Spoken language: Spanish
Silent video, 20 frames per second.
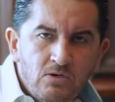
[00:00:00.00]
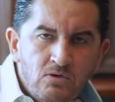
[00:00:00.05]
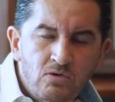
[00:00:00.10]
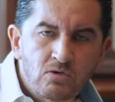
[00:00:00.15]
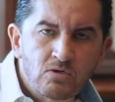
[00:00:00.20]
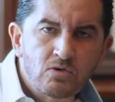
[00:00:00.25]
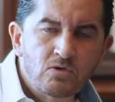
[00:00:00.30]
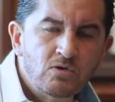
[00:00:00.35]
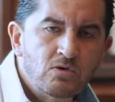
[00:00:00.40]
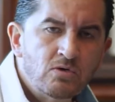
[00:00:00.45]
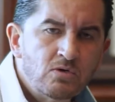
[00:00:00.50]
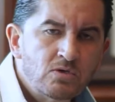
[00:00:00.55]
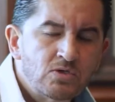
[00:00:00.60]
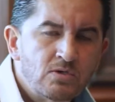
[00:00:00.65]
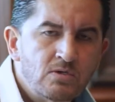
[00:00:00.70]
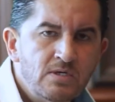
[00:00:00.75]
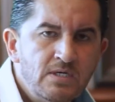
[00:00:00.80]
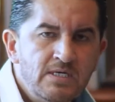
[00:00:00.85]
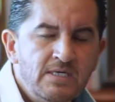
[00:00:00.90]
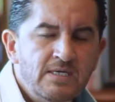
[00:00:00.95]
yo no, no
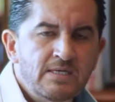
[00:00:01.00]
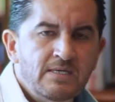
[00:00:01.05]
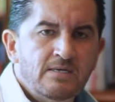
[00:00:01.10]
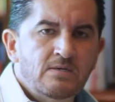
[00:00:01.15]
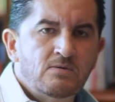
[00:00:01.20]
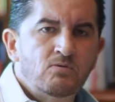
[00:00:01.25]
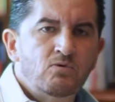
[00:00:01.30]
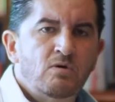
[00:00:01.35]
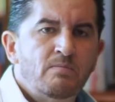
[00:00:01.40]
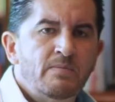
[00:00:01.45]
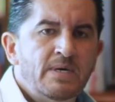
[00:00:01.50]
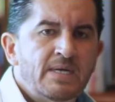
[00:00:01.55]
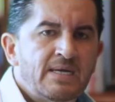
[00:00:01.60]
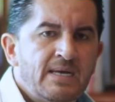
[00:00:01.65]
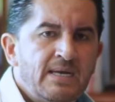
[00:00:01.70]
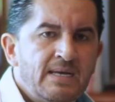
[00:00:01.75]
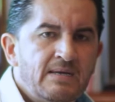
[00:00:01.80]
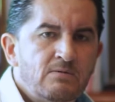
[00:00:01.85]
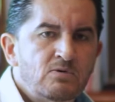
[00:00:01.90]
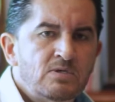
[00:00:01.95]
soy un hombre
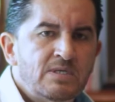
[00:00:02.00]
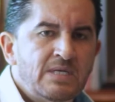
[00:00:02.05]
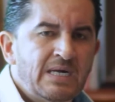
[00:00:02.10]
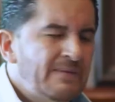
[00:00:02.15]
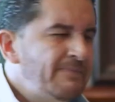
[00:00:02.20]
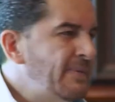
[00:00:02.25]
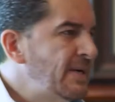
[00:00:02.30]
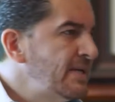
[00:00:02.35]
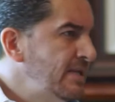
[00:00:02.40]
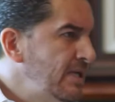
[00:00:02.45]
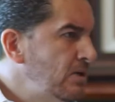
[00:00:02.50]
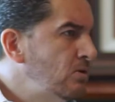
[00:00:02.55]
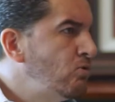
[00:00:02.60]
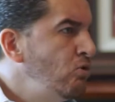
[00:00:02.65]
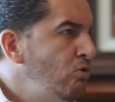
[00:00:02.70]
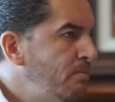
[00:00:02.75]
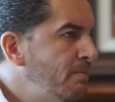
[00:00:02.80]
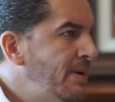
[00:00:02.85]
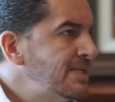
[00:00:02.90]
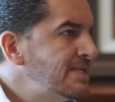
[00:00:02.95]
que le guste repartir
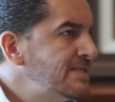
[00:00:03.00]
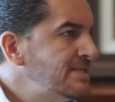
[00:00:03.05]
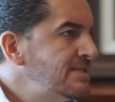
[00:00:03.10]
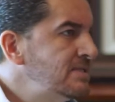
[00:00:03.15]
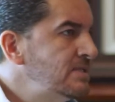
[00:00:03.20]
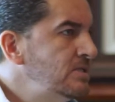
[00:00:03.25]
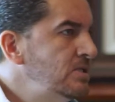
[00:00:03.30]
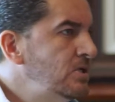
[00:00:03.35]
culpas.